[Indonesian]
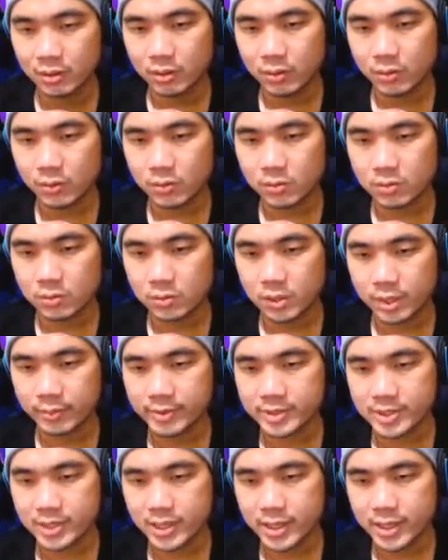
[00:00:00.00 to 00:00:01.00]
oh gak
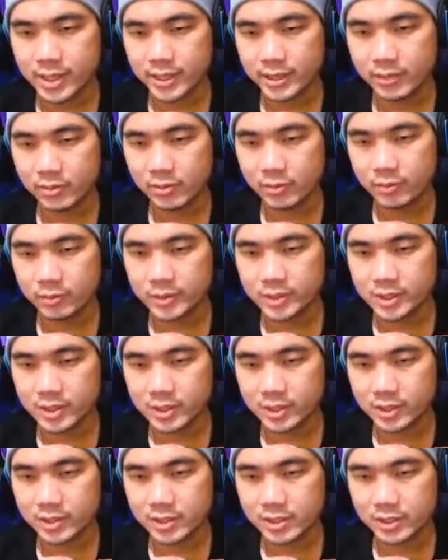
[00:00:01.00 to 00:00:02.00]
bisa naik oh bisa
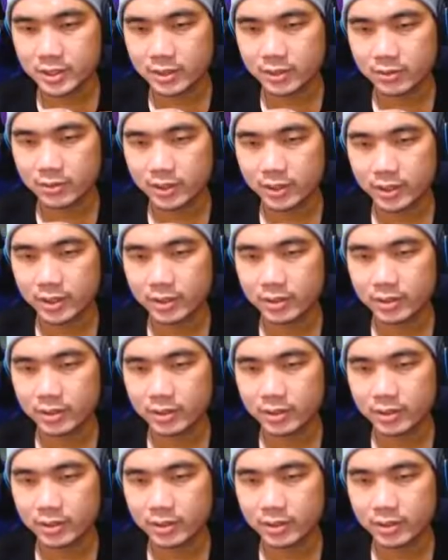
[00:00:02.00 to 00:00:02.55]
lihat sini oke